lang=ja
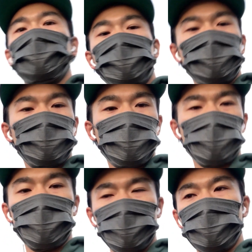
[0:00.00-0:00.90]
で、今日
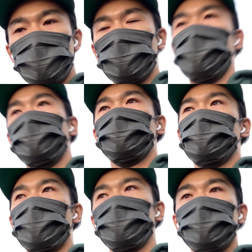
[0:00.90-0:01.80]
は、えー、っと、
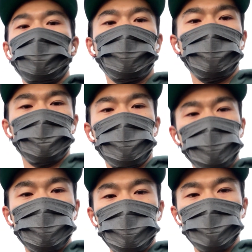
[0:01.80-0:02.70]
ハイカーブでの
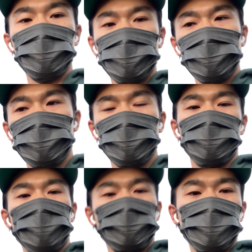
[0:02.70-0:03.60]
一日を動
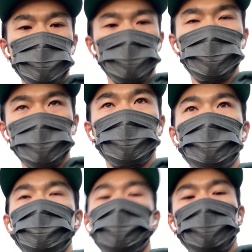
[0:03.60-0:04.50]
画に撮っていこうと
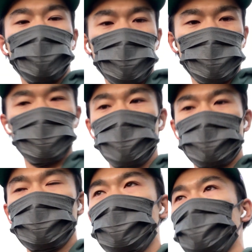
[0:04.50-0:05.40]
思います。